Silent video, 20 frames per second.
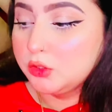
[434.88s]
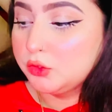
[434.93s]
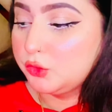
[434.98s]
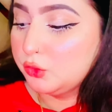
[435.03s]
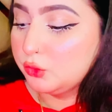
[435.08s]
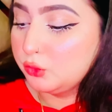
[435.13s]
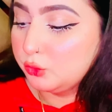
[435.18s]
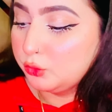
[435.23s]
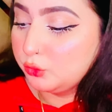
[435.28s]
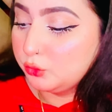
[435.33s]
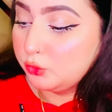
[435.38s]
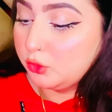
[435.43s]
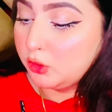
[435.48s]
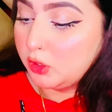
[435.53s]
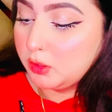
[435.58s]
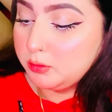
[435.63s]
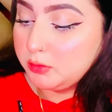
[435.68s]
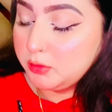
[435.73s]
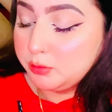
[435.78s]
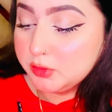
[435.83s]
तो
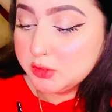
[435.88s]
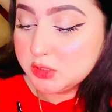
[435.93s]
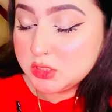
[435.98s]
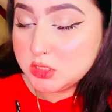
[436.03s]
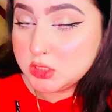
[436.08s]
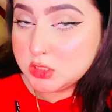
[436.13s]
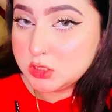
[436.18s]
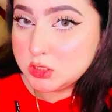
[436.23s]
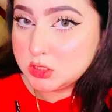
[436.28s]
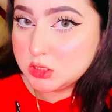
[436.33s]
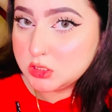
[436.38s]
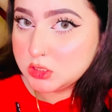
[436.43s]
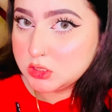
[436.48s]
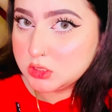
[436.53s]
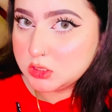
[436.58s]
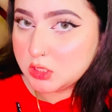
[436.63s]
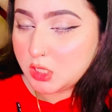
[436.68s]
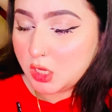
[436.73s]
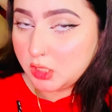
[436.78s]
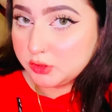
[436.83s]
अभी बस
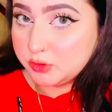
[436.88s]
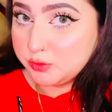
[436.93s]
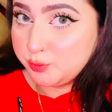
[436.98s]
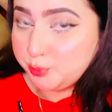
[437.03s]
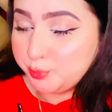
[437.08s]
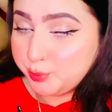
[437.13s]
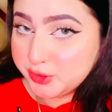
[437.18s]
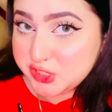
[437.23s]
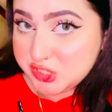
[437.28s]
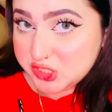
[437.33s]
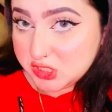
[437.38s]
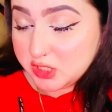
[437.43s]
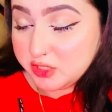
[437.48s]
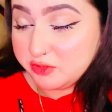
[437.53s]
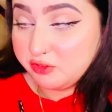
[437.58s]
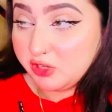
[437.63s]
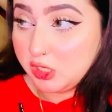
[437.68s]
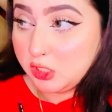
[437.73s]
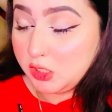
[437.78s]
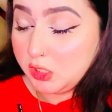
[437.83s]
सात बजने
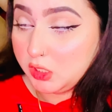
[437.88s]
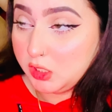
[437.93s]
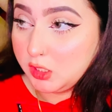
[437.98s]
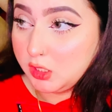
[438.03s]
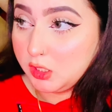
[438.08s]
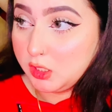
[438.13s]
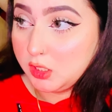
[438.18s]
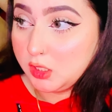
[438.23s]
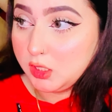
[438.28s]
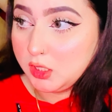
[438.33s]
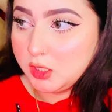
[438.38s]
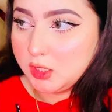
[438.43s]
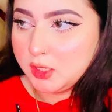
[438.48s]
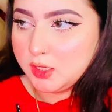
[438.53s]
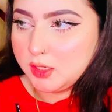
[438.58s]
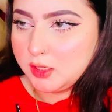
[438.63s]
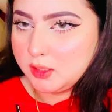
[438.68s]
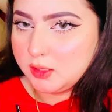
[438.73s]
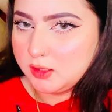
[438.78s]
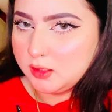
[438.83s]
वाले हैं
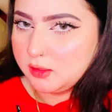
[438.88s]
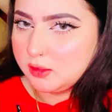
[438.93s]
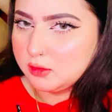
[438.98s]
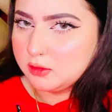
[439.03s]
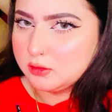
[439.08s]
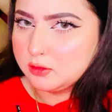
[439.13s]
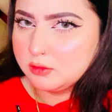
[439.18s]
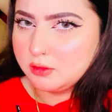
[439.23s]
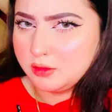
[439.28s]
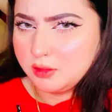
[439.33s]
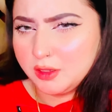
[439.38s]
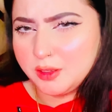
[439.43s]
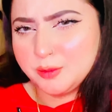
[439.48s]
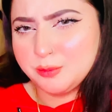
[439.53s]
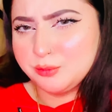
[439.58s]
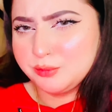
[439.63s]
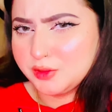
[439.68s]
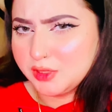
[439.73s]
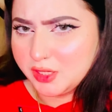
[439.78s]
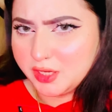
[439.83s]
एंड आई
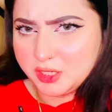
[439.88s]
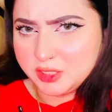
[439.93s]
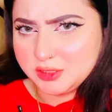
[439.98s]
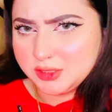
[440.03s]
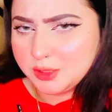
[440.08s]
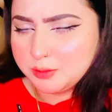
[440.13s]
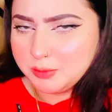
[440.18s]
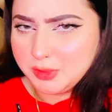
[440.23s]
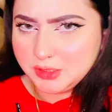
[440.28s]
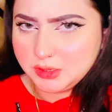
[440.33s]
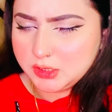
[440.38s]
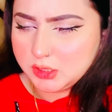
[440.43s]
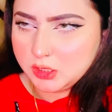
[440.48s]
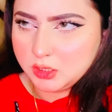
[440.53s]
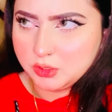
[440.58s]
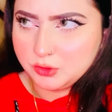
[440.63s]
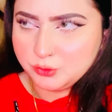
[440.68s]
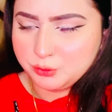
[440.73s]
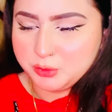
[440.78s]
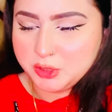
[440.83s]
एम ग्लैड कि मैं
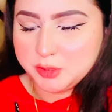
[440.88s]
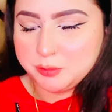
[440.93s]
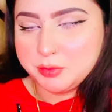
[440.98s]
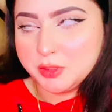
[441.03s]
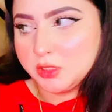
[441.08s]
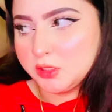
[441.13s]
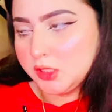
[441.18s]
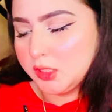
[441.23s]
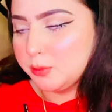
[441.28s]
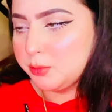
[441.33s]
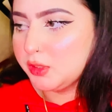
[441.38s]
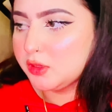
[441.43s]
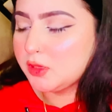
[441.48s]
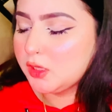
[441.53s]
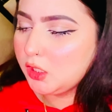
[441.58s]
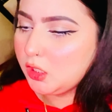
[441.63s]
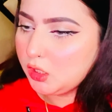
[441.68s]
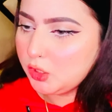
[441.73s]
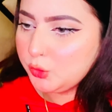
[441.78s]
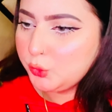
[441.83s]
तैयार हूँ मेरी बहनें भी
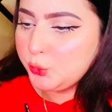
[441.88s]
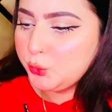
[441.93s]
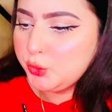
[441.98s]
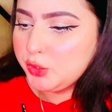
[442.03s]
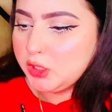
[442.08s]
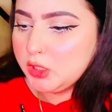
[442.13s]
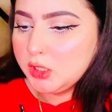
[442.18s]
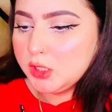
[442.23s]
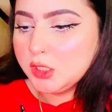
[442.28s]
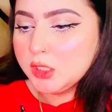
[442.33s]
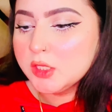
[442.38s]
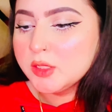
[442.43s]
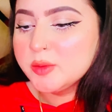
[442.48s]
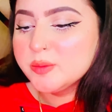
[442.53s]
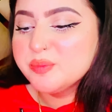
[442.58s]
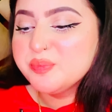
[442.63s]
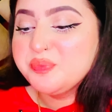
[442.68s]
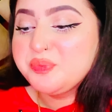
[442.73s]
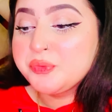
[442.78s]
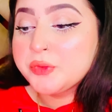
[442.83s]
तैयार हो रही हैं
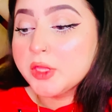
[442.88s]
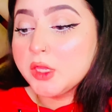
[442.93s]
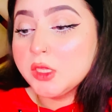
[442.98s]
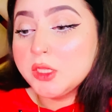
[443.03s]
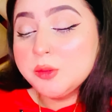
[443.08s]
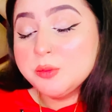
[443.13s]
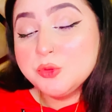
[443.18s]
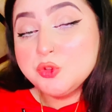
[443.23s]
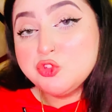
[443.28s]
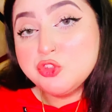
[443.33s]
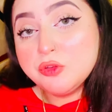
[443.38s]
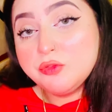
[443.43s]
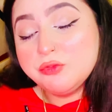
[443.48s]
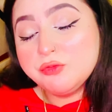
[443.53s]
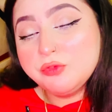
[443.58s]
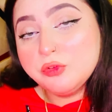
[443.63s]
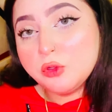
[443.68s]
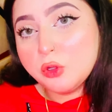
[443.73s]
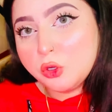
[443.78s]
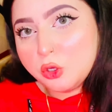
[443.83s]
एंड मुझे
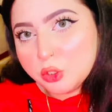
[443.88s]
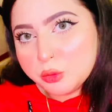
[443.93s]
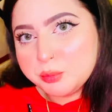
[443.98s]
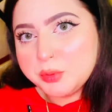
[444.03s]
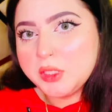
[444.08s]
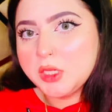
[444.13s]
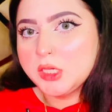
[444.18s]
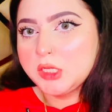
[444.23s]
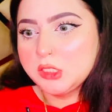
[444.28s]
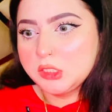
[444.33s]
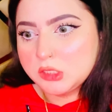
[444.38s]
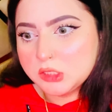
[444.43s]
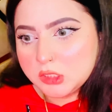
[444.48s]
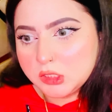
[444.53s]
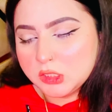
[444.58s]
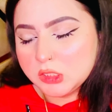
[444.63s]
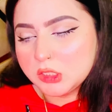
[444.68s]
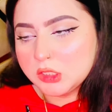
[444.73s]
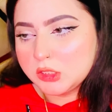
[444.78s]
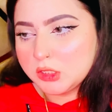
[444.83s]
व्लॉग भी एडिट
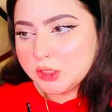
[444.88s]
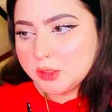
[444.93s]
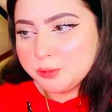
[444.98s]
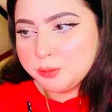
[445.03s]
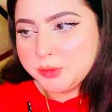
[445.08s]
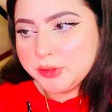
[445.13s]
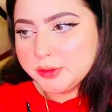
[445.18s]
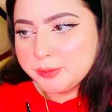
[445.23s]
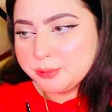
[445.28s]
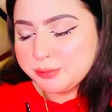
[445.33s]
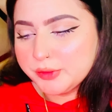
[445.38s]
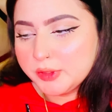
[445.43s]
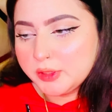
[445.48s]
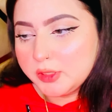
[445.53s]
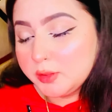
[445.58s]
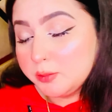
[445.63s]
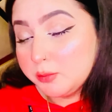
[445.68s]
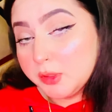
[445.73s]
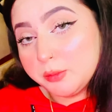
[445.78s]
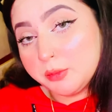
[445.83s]
करना था अभी अपना
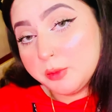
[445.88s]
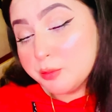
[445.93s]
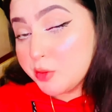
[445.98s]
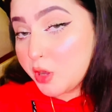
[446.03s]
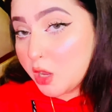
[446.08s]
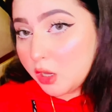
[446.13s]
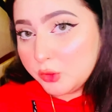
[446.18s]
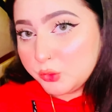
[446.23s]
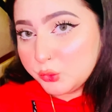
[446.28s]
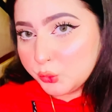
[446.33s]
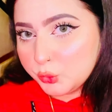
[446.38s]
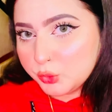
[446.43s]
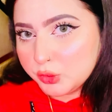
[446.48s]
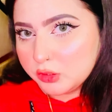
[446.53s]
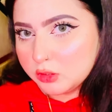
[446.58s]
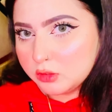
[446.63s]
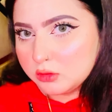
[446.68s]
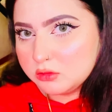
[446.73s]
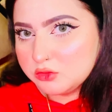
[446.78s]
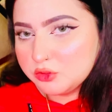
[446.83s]
एंड मैं बीमार हो गई
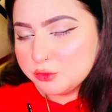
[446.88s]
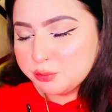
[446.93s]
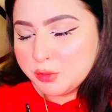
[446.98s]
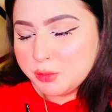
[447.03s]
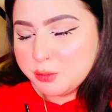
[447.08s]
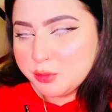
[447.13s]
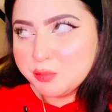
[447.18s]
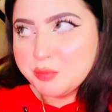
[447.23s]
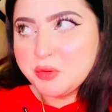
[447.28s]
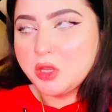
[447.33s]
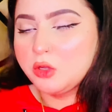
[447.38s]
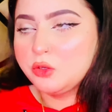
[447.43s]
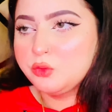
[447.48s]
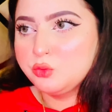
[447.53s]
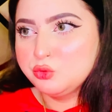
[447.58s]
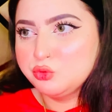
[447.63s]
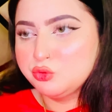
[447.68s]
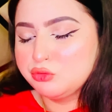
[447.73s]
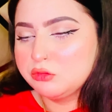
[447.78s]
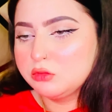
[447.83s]
एंड जब मैं बीमार
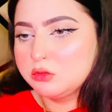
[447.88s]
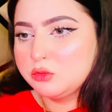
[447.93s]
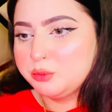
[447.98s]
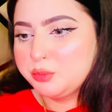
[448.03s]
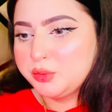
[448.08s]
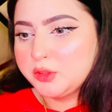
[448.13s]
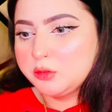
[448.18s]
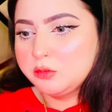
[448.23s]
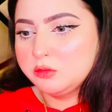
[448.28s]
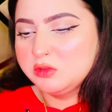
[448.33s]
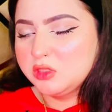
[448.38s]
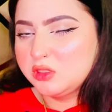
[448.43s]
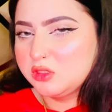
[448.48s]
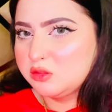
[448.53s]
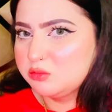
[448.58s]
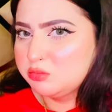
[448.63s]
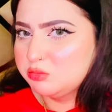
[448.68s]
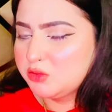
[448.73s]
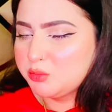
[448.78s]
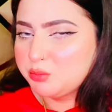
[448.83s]
हो जाऊँ ना तो फिर लाइक
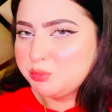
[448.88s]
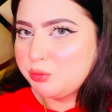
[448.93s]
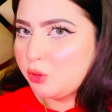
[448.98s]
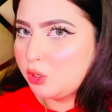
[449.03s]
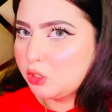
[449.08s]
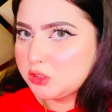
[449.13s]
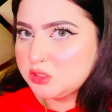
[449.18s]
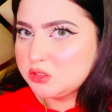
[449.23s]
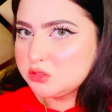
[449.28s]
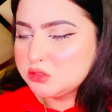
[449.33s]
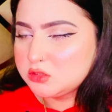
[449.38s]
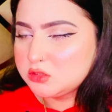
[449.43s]
like, मैं बहुत ही